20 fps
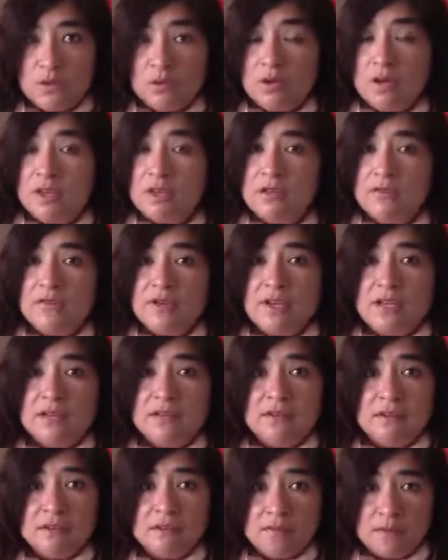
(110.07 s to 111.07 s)
Ahora hay
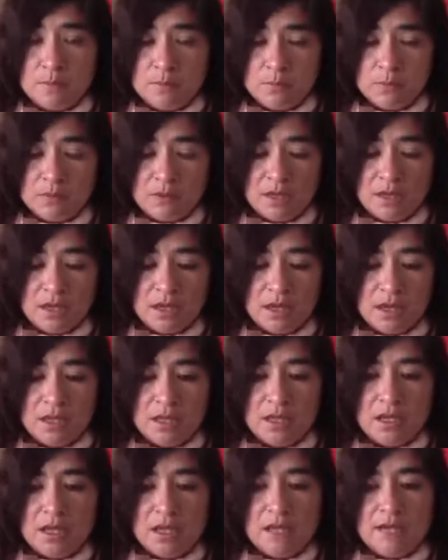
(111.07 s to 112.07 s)
diferentes tipos
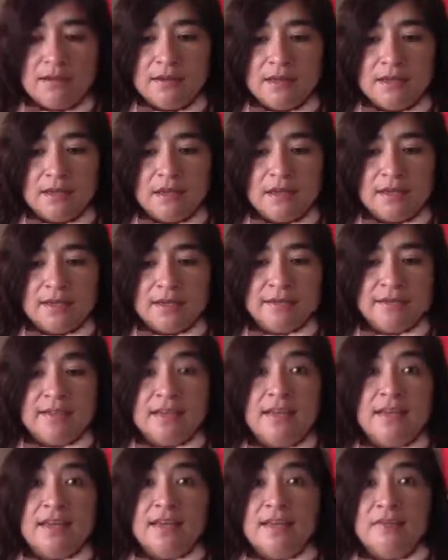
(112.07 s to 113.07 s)
de eh,
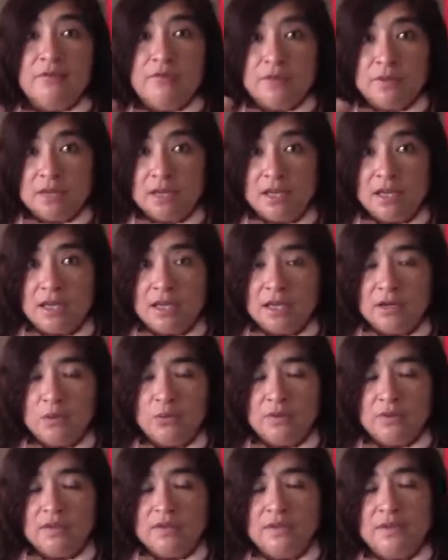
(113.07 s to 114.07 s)
cantidad de,
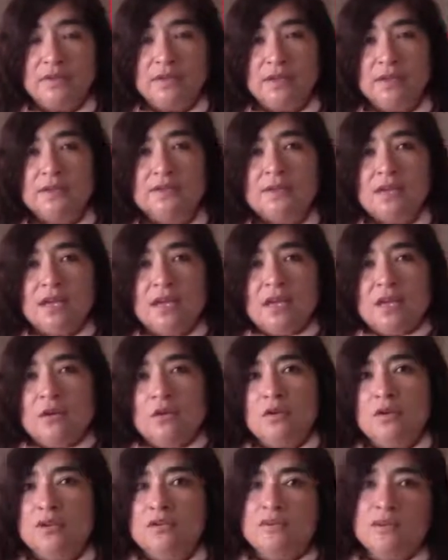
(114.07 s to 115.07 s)
lucecitas,
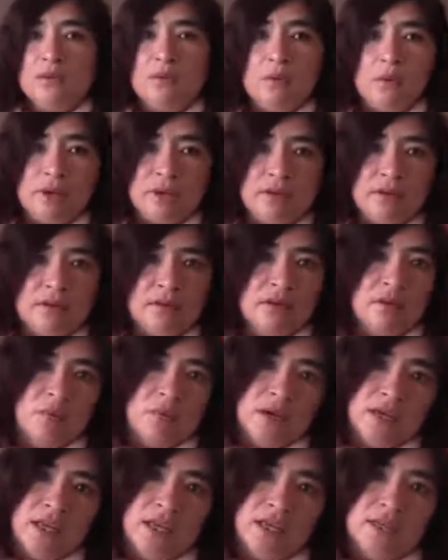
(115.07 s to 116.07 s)
¿no? De 50,
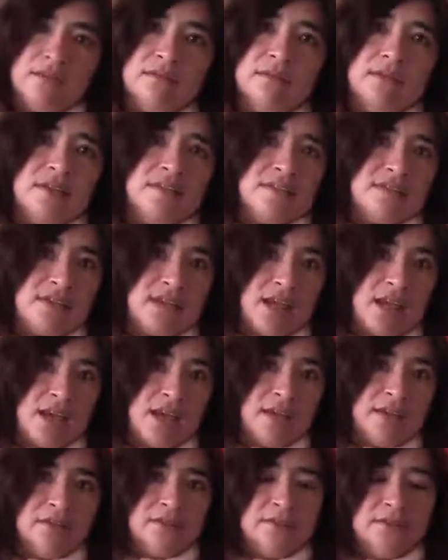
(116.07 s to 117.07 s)
40,
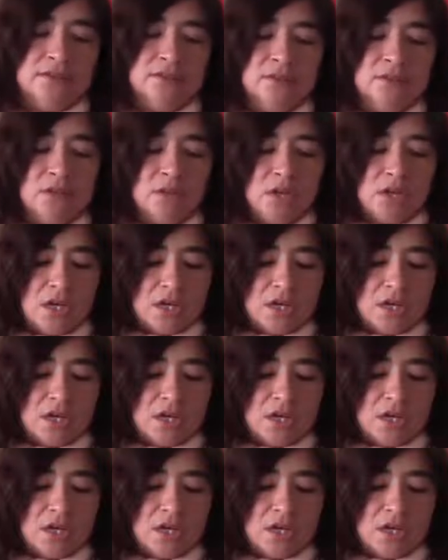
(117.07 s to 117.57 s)
100, ¿no?